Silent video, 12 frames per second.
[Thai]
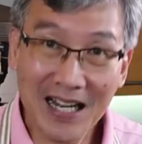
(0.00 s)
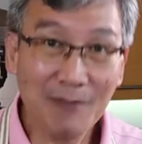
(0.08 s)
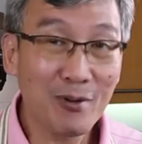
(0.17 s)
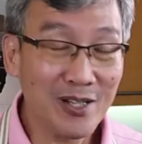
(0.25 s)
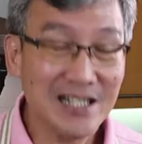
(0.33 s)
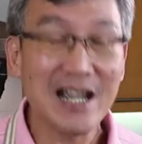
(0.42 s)
นะครับ
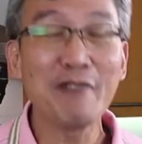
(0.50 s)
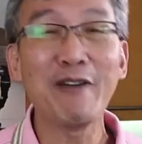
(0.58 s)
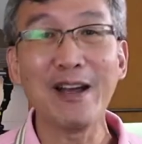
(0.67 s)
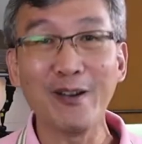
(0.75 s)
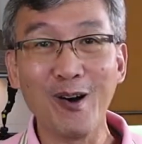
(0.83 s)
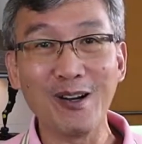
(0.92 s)
ก็จะใช้ไฟ
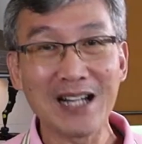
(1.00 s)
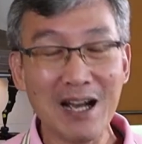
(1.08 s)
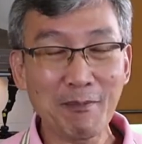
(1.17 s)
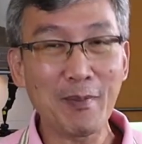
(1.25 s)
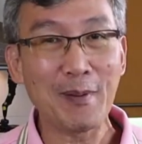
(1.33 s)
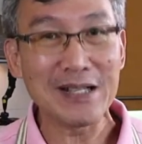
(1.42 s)
อ่อนๆครั
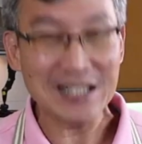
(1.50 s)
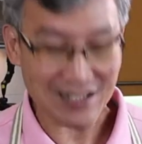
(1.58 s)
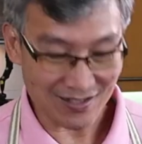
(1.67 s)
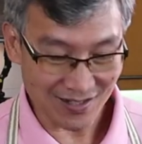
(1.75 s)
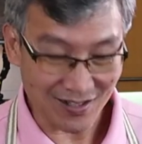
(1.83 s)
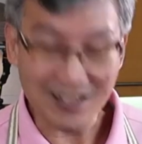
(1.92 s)
บประมาณสัก
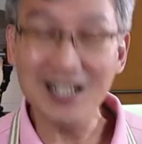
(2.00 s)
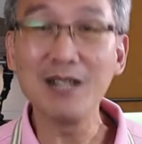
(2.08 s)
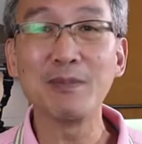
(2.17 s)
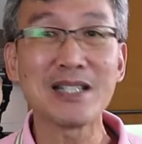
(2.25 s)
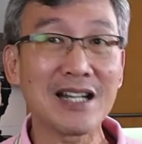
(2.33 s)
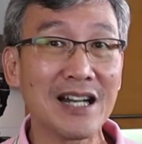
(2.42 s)
เกินครึ่ง
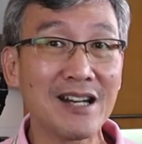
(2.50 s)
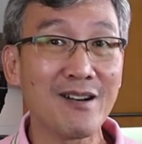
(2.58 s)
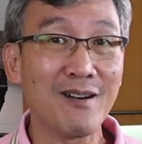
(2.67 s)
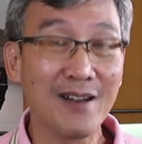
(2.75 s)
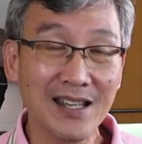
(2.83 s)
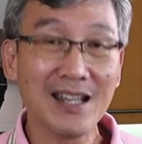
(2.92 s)
ไปสักเล็ก
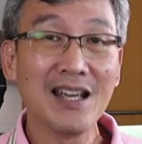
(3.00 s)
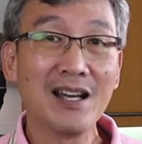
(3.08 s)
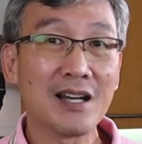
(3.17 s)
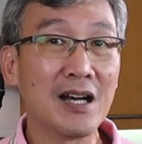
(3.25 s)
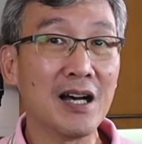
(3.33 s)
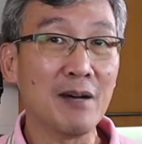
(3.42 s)
น้อย
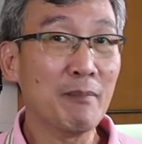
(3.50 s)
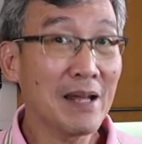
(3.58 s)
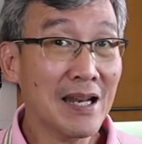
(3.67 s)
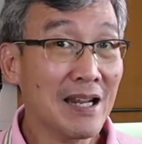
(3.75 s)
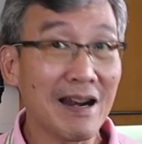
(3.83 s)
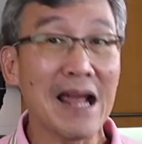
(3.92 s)
ไม่
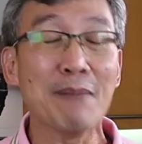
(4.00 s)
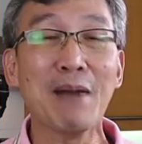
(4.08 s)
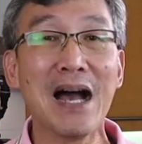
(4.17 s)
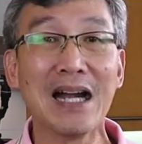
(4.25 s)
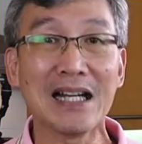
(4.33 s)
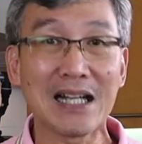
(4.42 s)
ได้แรง
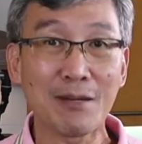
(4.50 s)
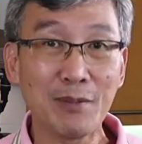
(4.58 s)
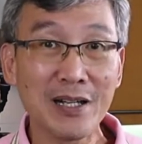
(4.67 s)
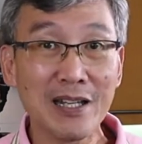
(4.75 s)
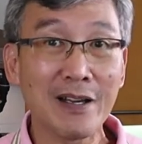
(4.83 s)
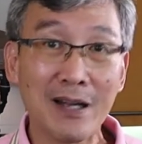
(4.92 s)
มากนะครับ เพื่
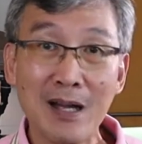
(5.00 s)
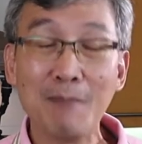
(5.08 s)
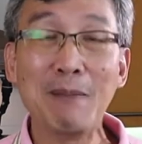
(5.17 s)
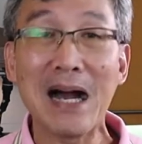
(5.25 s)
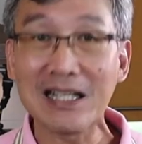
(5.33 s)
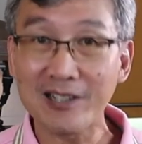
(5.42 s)
อที่
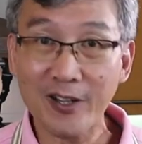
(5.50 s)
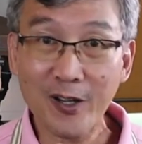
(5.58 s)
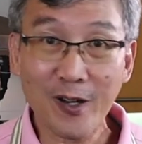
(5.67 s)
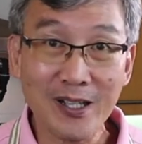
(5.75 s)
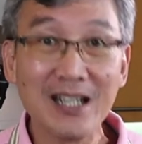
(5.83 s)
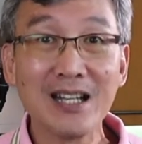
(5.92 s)
ปลาจะ
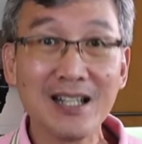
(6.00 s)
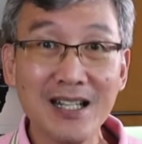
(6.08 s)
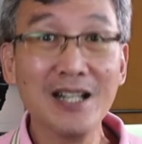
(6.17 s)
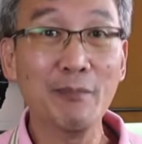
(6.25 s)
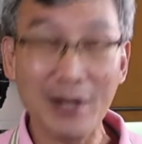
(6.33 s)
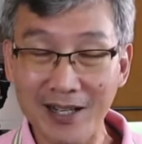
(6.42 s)
ค่อยๆ
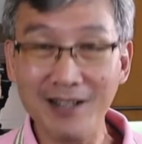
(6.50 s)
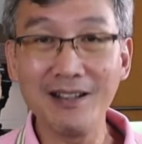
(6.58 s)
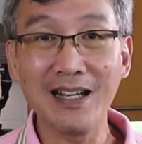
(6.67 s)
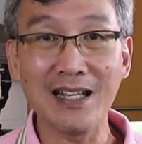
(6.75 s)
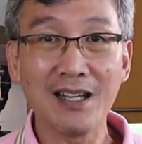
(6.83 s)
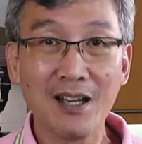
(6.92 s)
นึ่งไปเรื่
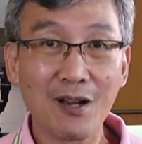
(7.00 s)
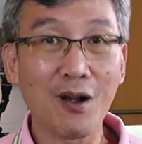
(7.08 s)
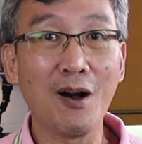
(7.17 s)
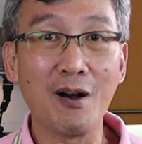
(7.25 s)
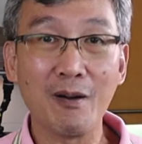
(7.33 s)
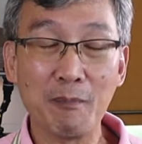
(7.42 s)
อย ๆ ก็
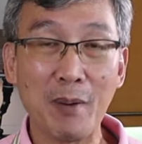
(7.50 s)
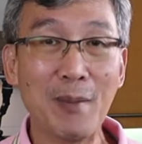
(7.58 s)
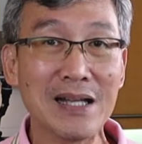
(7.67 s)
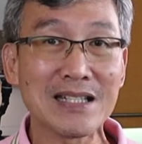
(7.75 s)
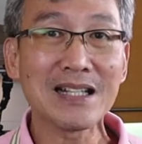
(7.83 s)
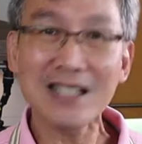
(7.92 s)
ประมา
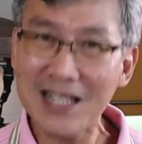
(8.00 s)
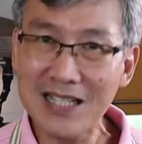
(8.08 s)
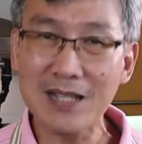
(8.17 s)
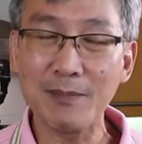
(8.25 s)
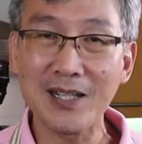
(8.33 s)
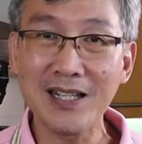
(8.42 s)
ณสัก
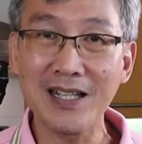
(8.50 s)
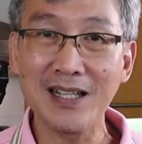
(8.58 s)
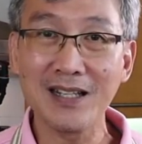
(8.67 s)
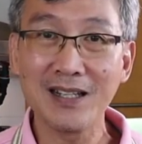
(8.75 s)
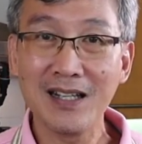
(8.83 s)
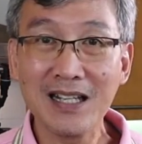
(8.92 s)
20 นาที
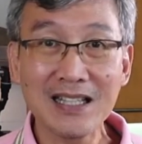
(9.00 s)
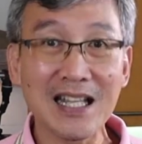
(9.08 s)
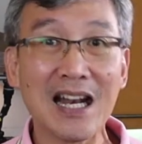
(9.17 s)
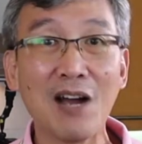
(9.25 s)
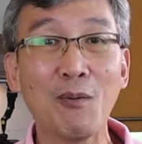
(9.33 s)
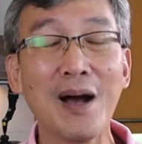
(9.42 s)
แต่
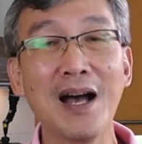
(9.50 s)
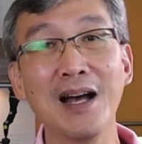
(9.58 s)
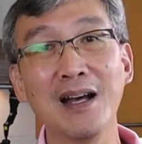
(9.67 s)
ถ้าว่า